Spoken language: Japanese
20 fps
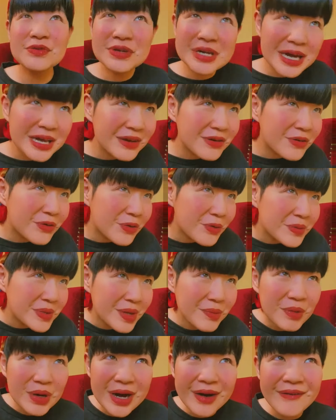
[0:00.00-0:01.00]
ぬか喜び
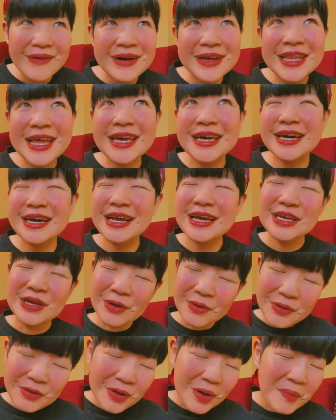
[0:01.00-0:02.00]
でも買わないから喜
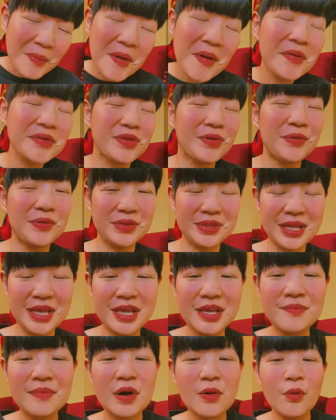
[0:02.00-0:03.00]
ぼうと思って、
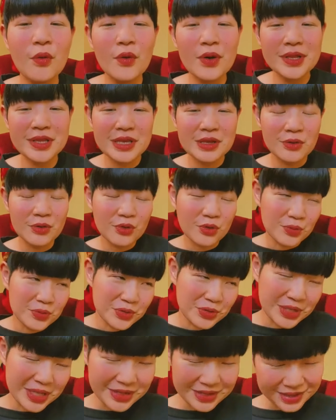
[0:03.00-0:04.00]
今こうやって喜び
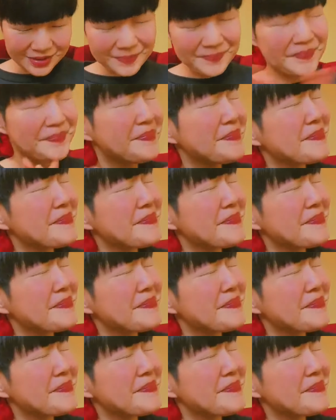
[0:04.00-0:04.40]
のエネルギーを、こ